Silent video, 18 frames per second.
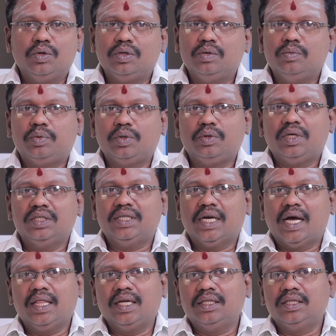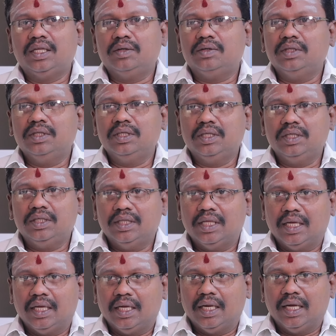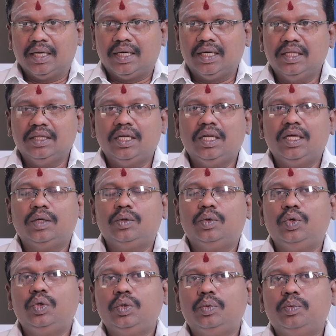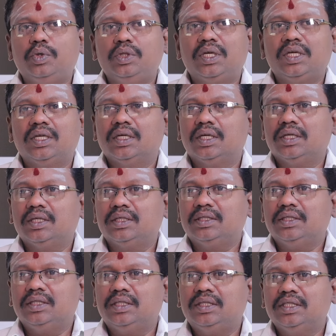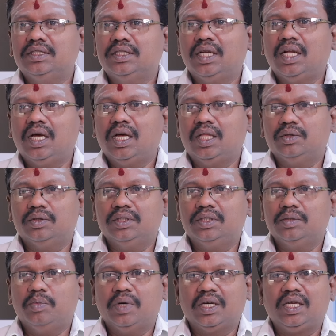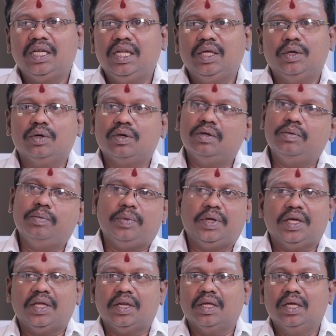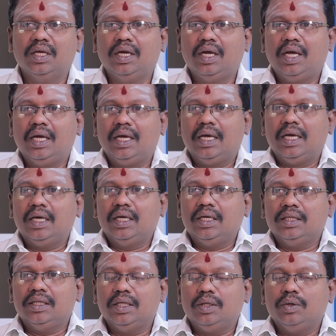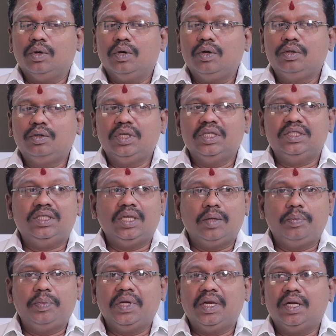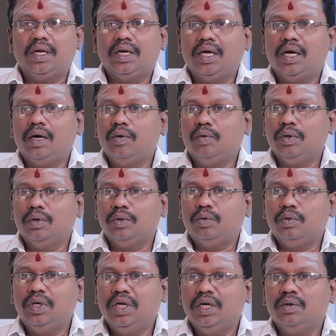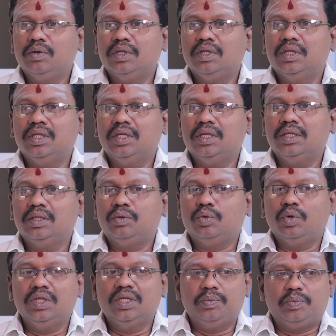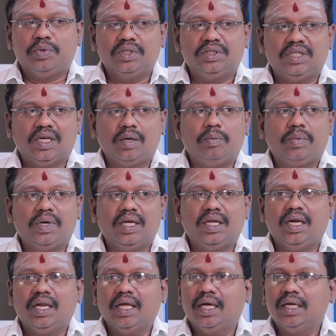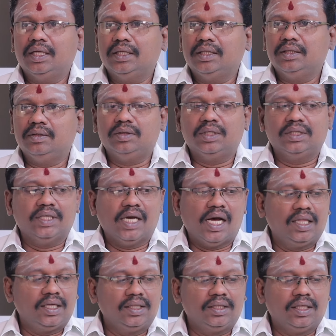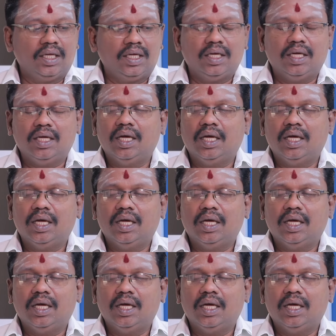யோகம் பொதுவாக ஜாதகத்தில் வந்து இந்த லக்னத்திலே குரு புதன் இருந்துச்சுன்னா அது வந்து மங்கிலி யோகம்னு பேர் இந்த யோகத்துடைய சிறப்பு என்னென்னா அவங்களை கூட்டிகிட்டு வந்து தொழில் இப்போ சிறப்பாக இல்லை இந்த ஜாதகத்தில்